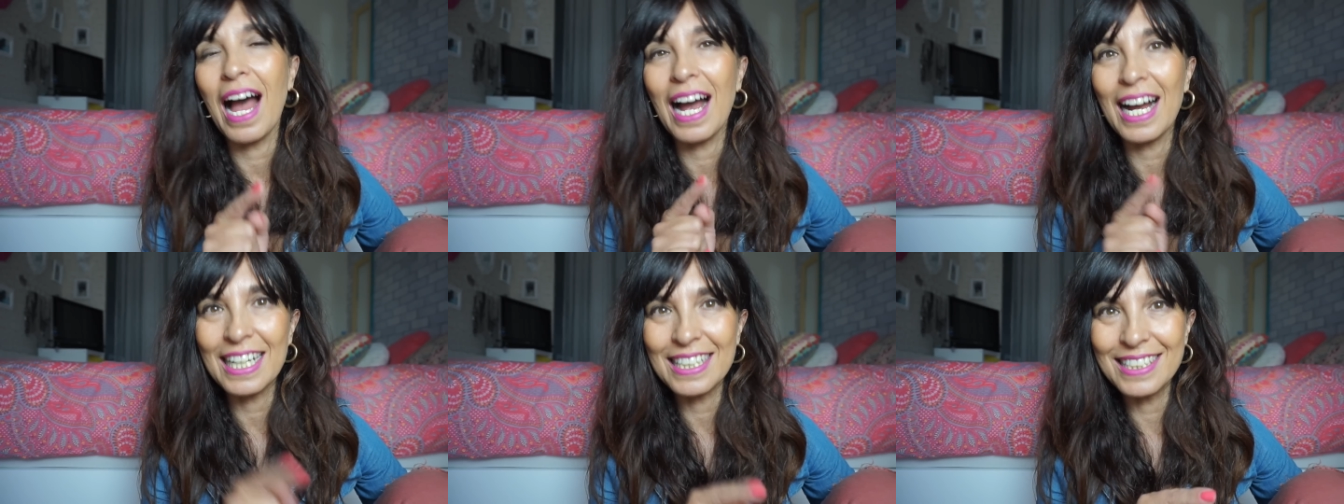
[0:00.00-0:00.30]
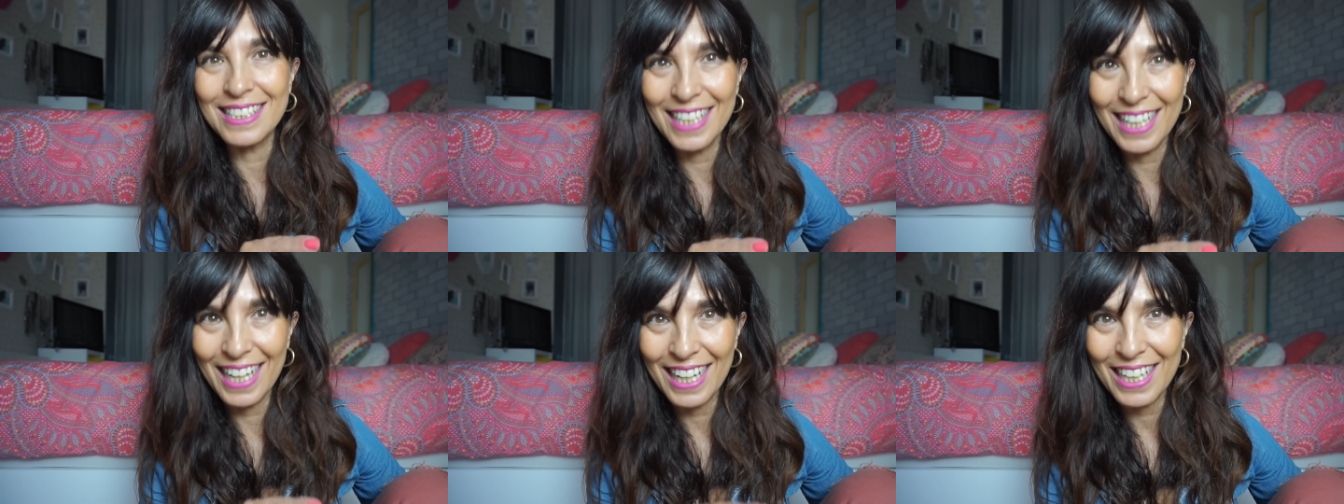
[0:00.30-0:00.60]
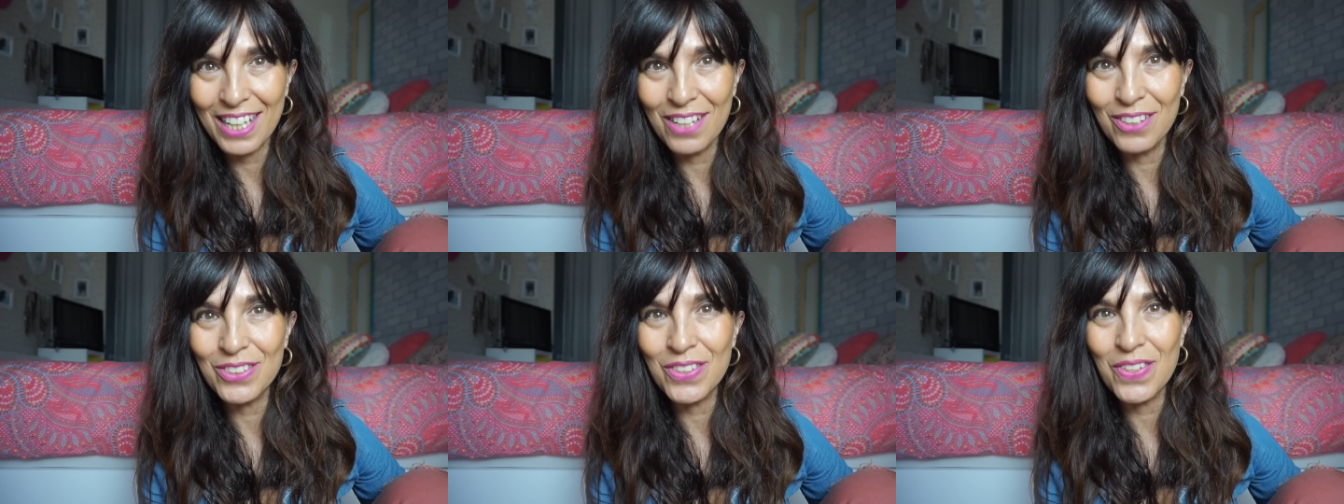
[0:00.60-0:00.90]
Candela,
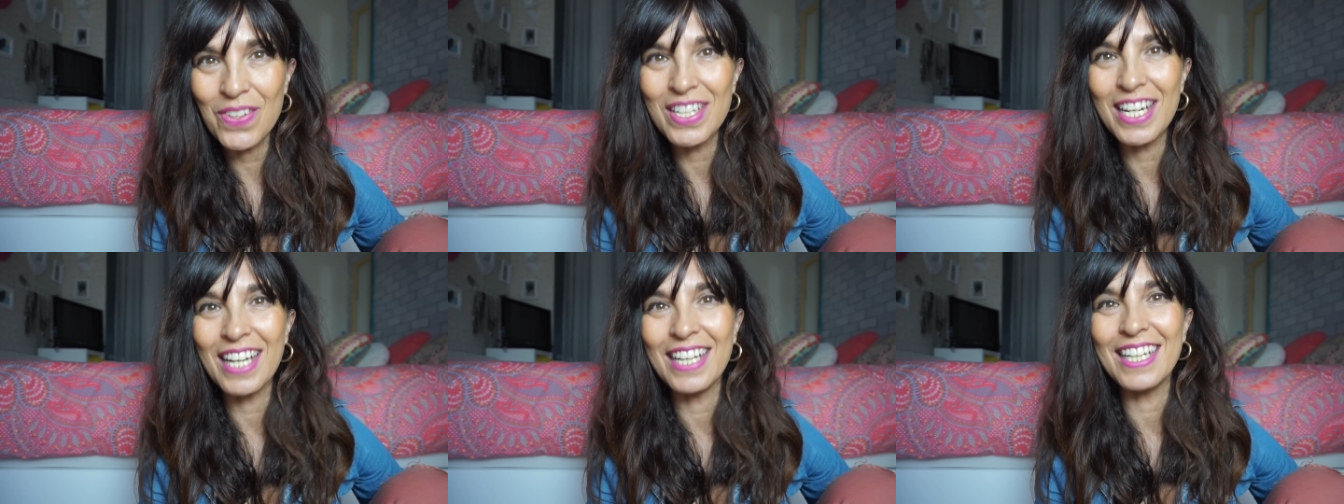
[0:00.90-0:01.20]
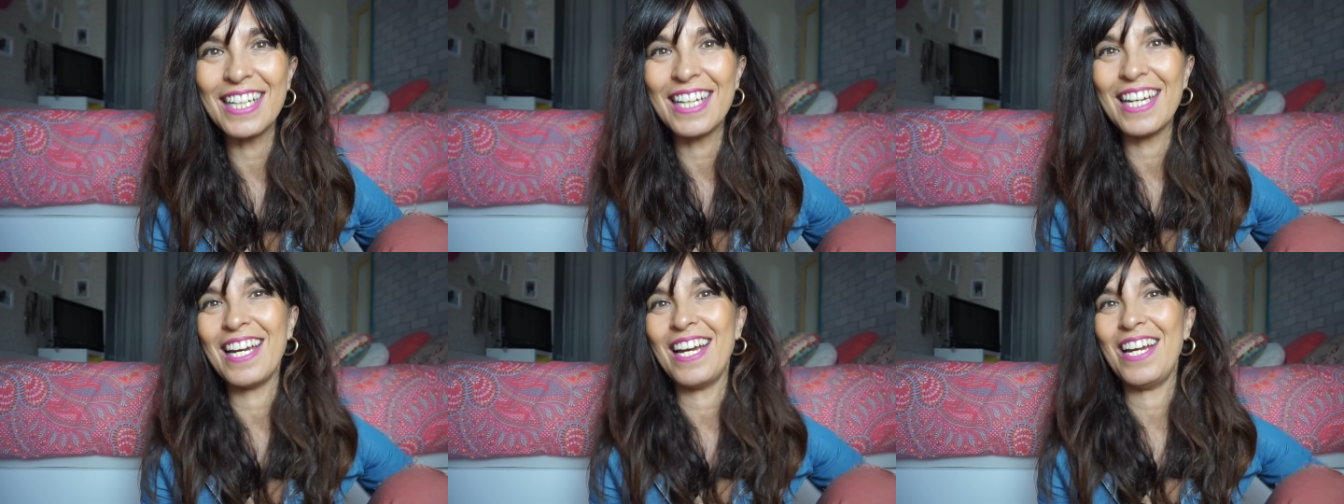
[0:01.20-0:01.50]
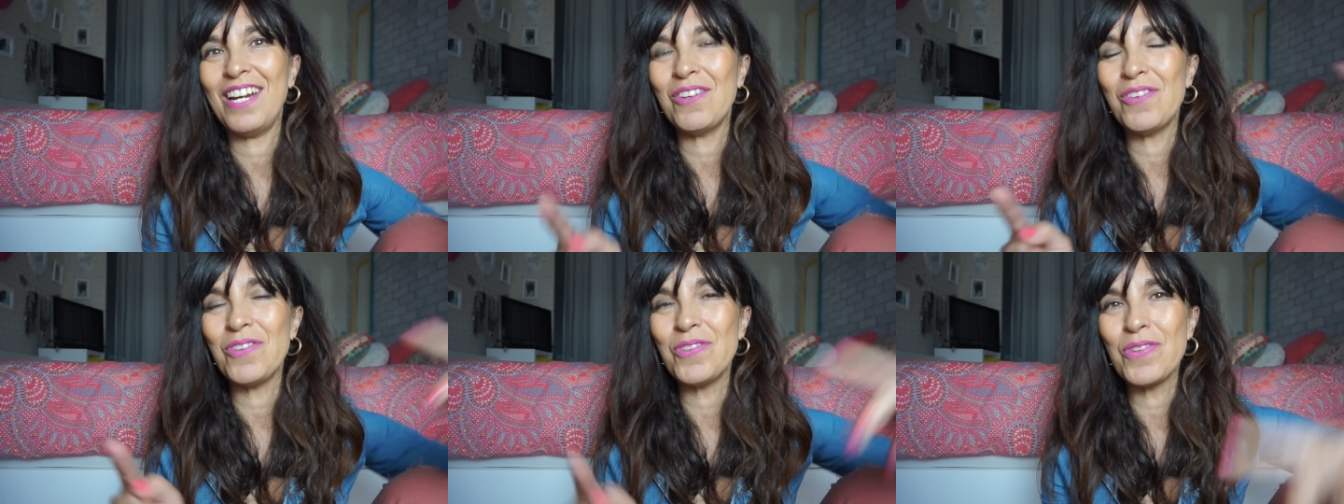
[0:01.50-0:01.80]
que el otro día en Ikea
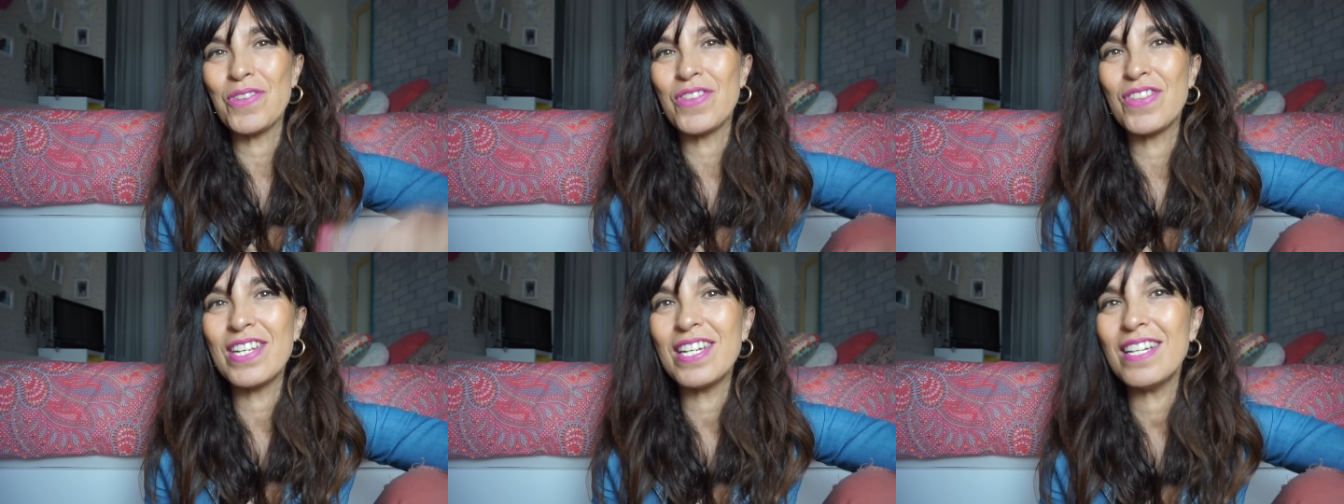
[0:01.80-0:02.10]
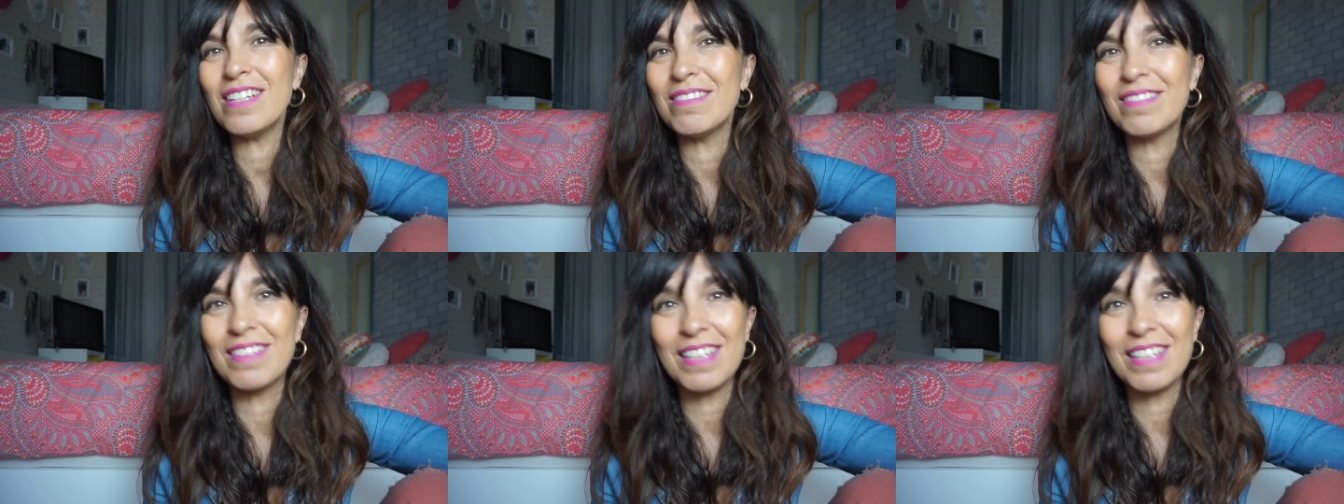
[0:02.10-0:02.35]
la conocí.